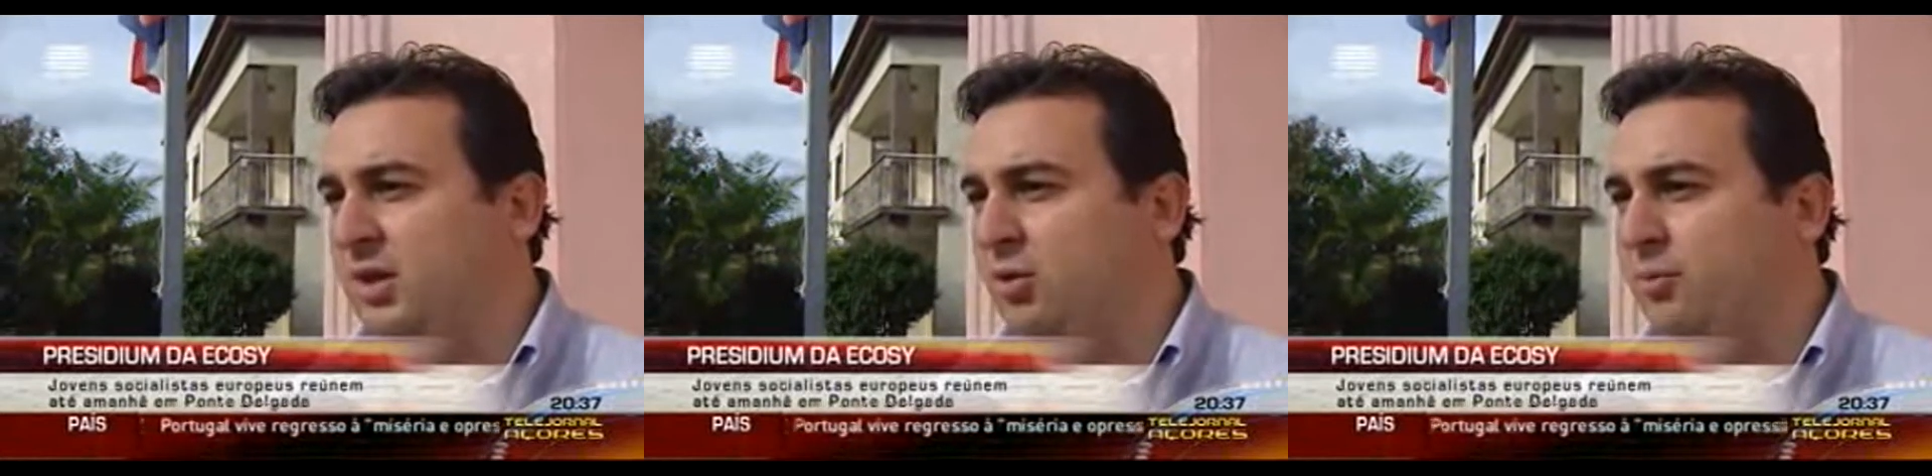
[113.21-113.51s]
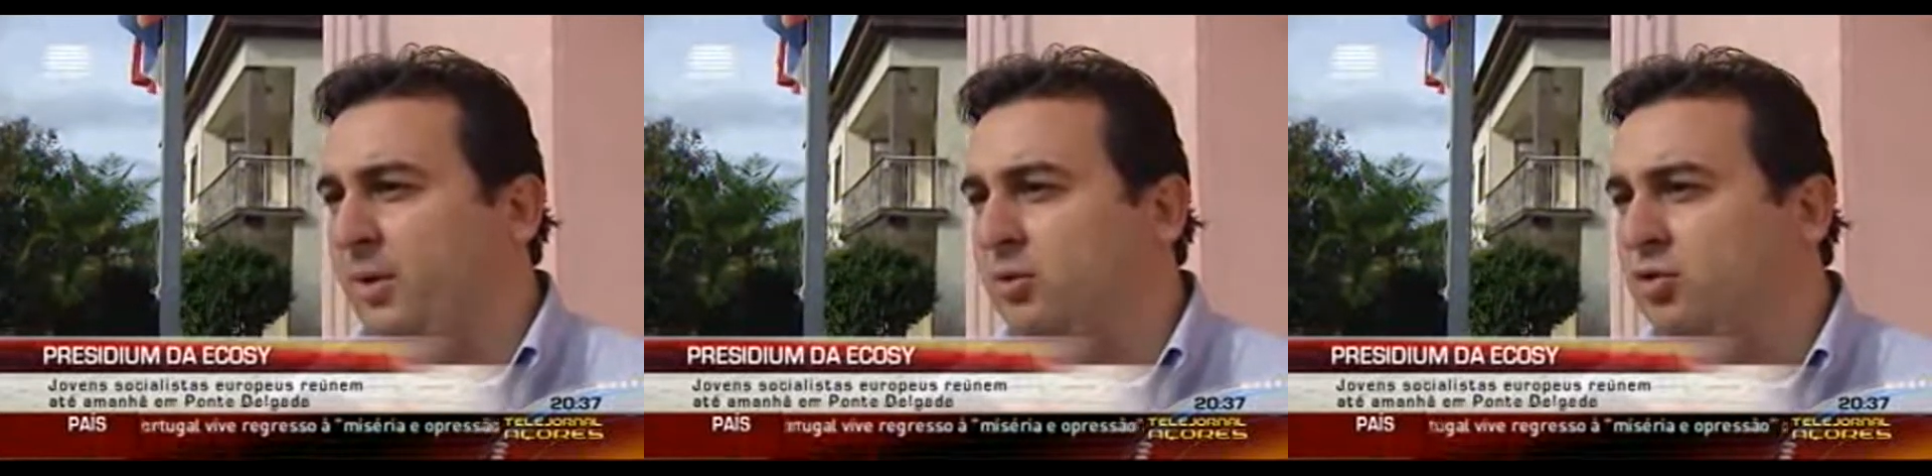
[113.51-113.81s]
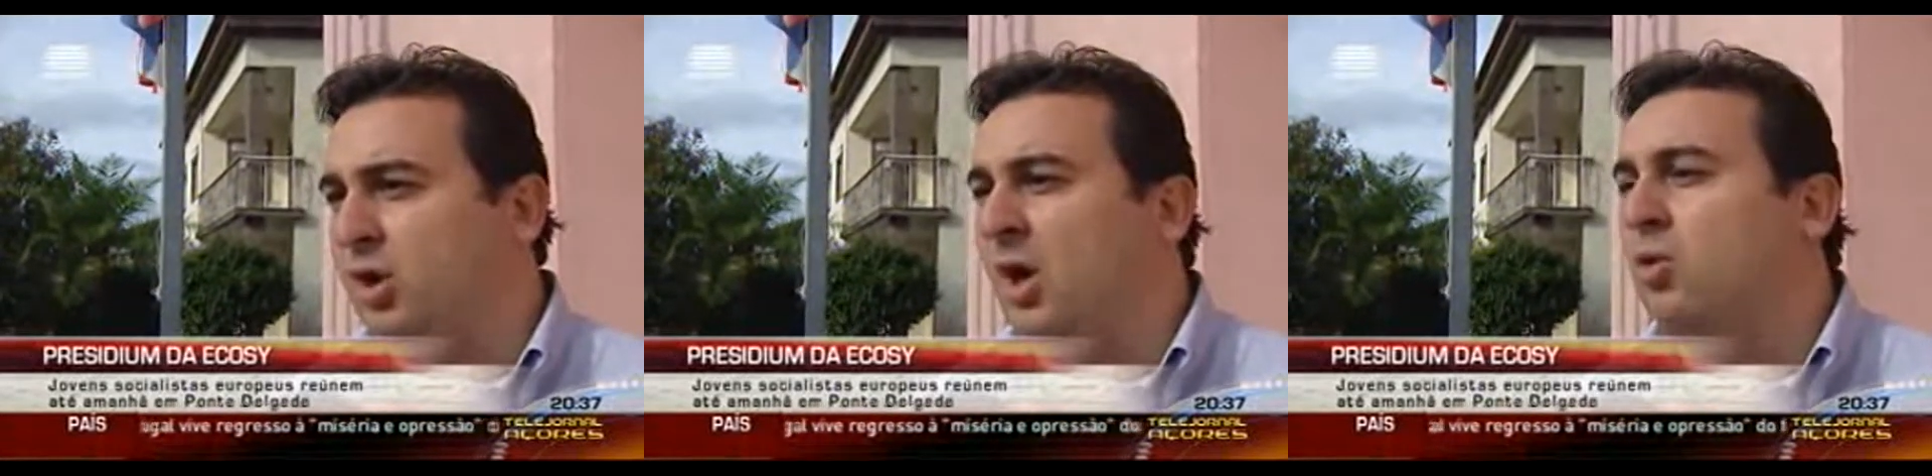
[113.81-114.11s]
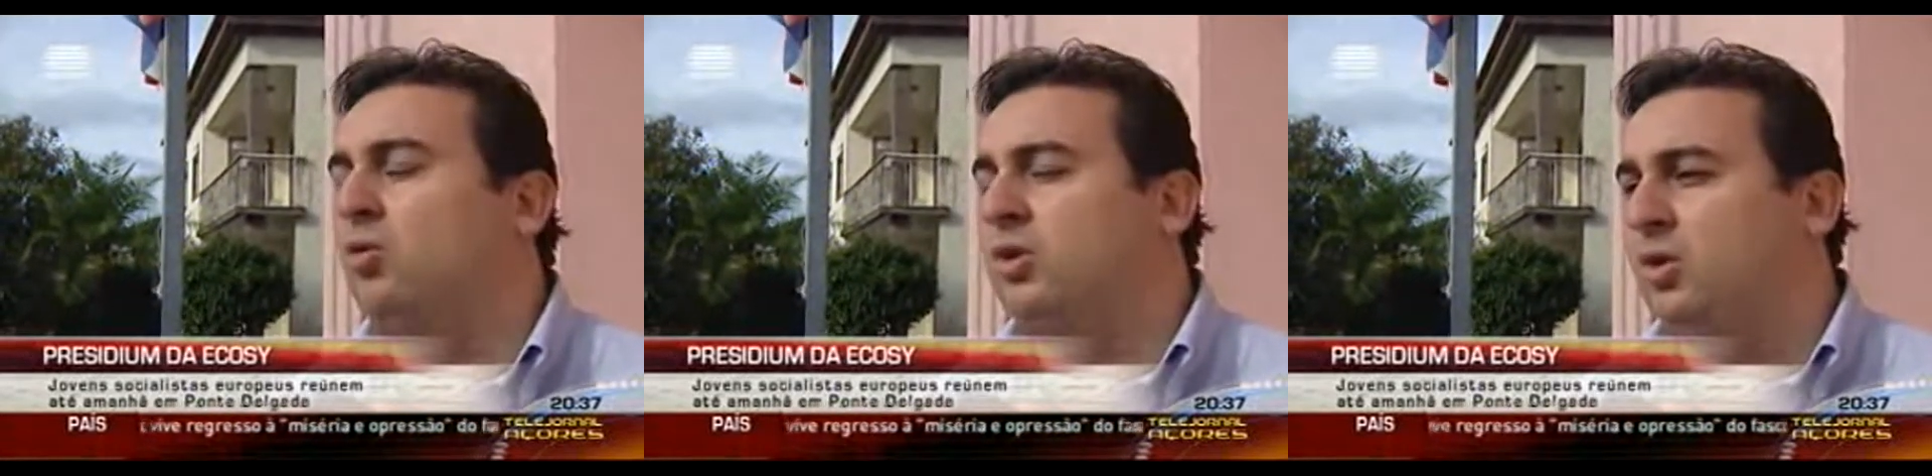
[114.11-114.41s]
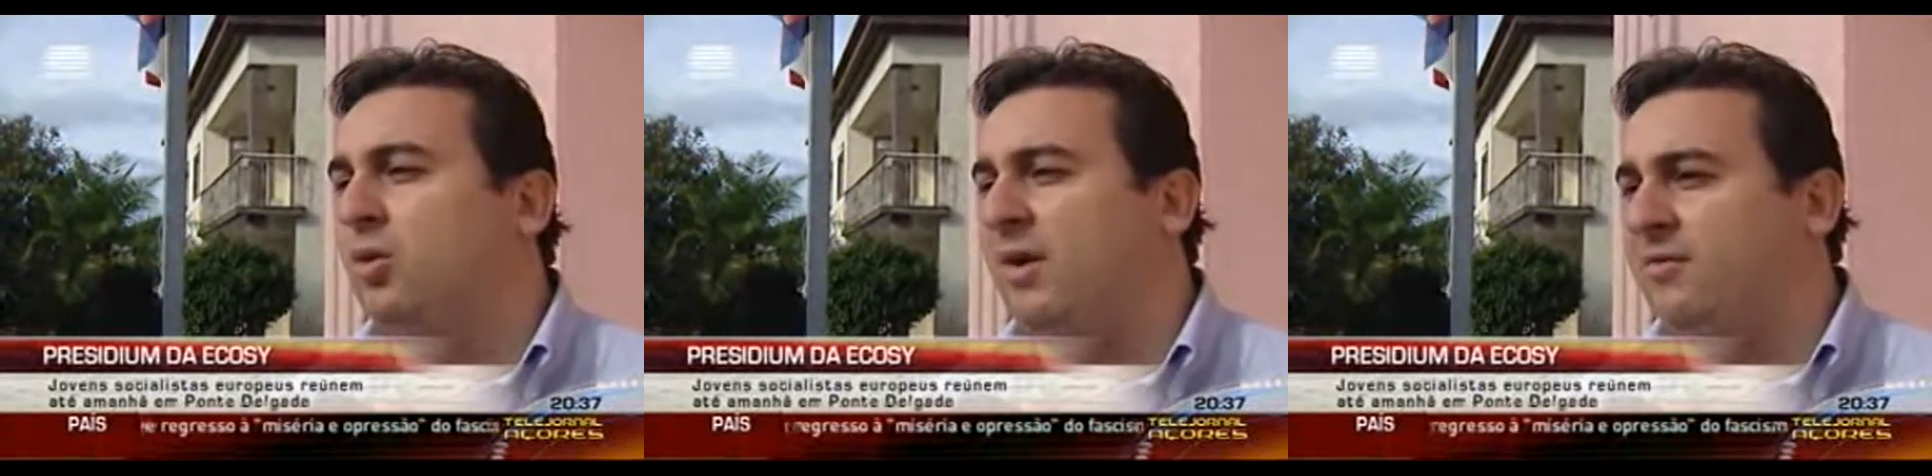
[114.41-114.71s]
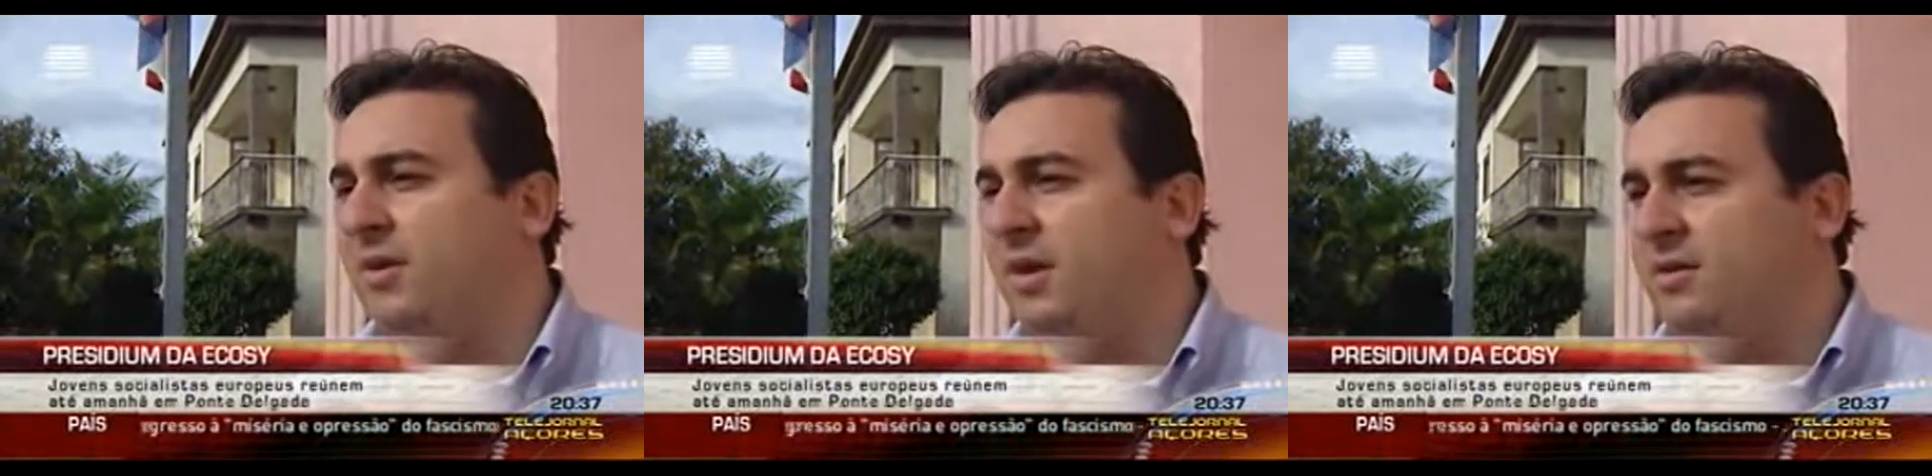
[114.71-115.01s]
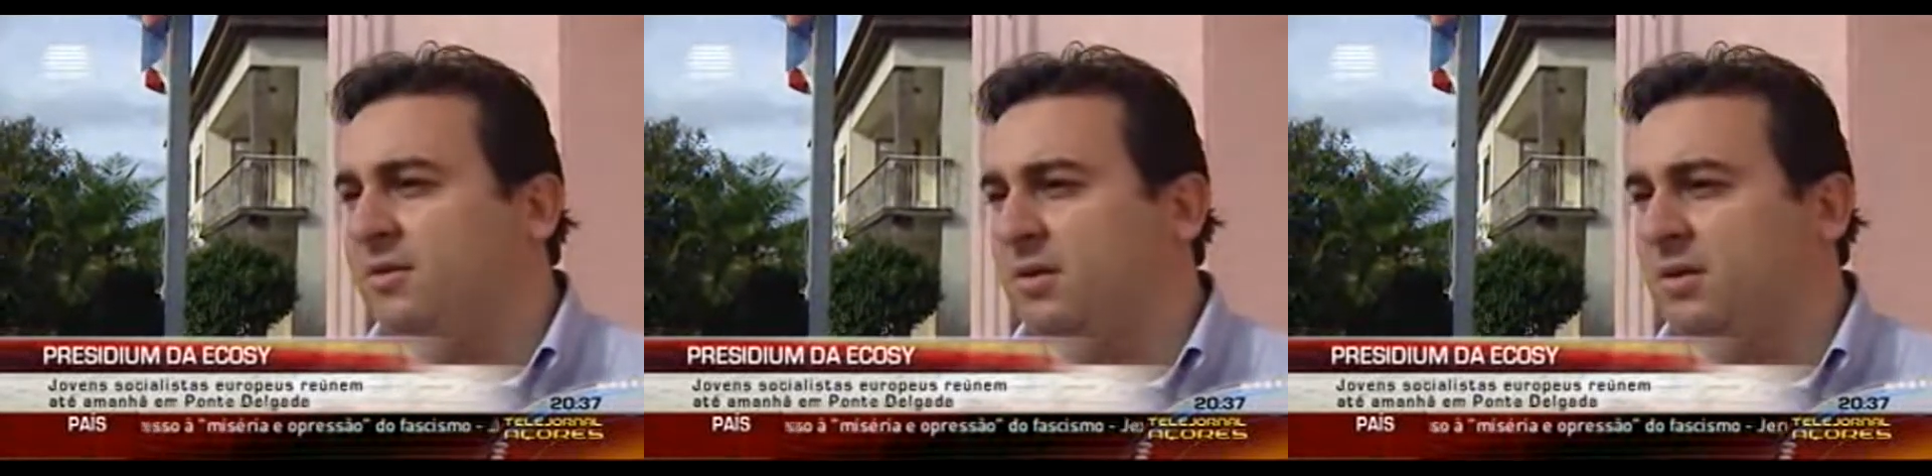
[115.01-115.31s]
europeus continua a haver